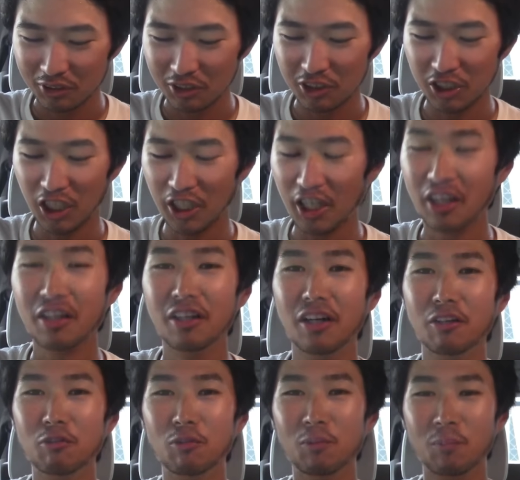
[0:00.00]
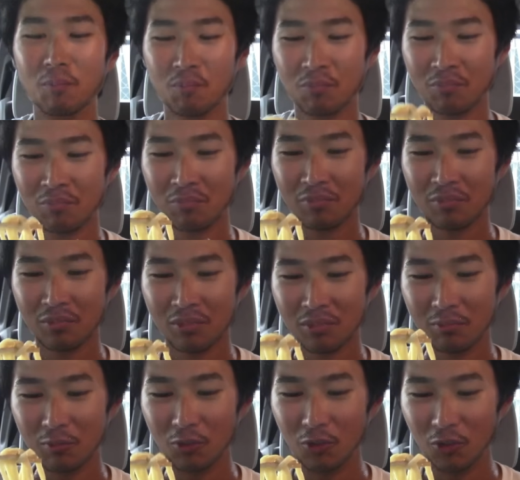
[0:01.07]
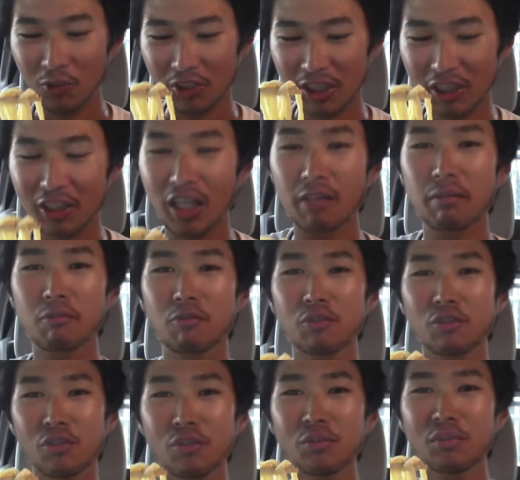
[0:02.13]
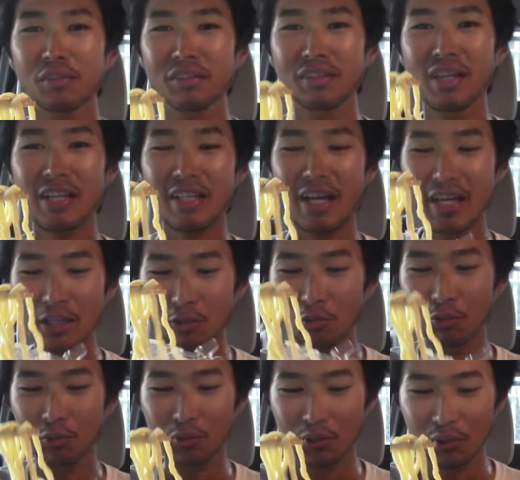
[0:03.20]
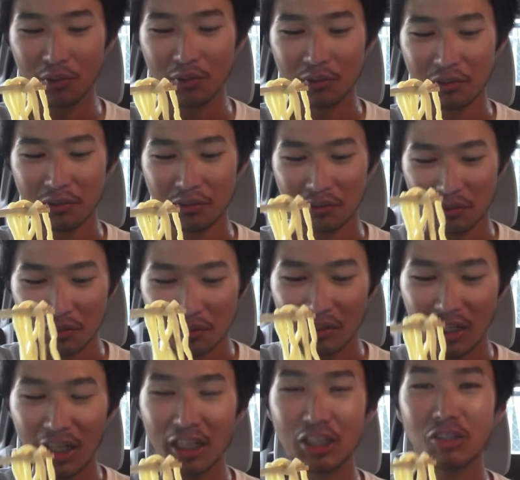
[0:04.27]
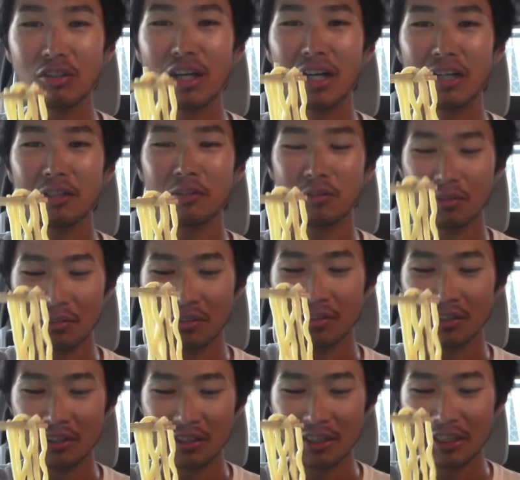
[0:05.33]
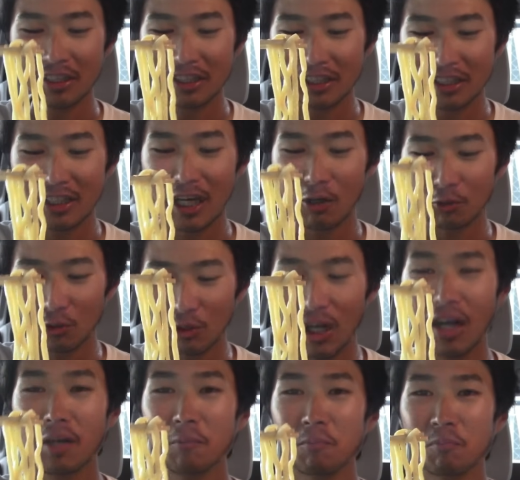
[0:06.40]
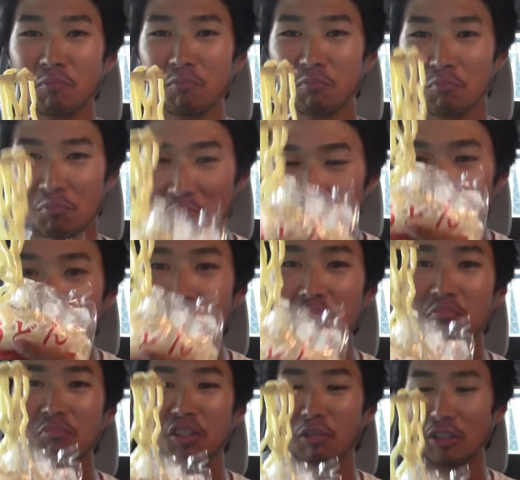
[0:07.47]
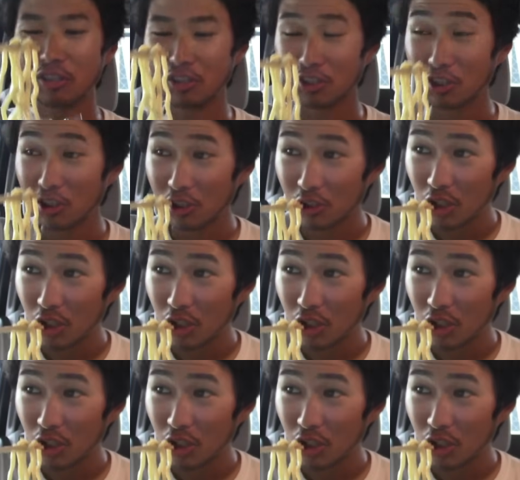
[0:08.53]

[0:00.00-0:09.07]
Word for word: じゃあねあのもう前代未聞の7円のうどん味はいかほどかいきます